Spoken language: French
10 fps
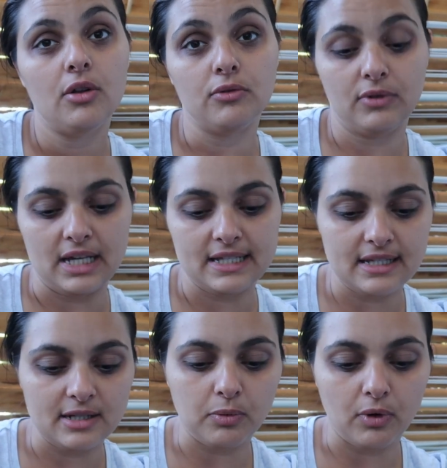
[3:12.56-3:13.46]
Donc voilà,
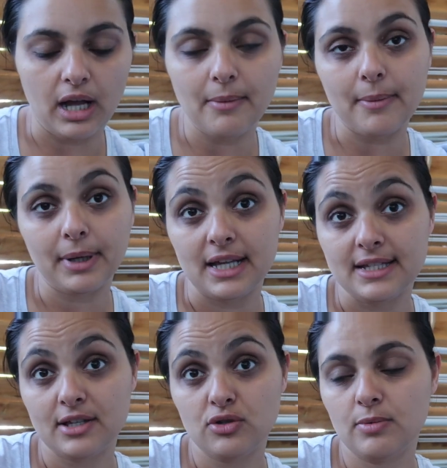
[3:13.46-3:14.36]
ça c'est le programme après la
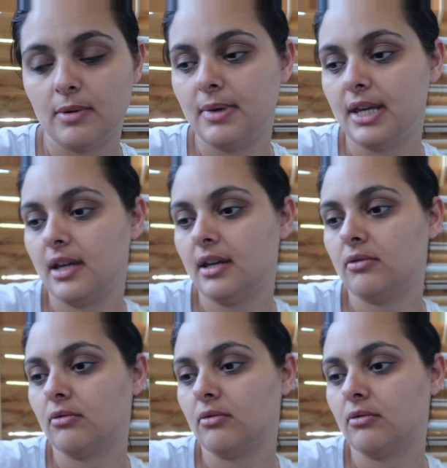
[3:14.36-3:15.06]
sieste du bébé.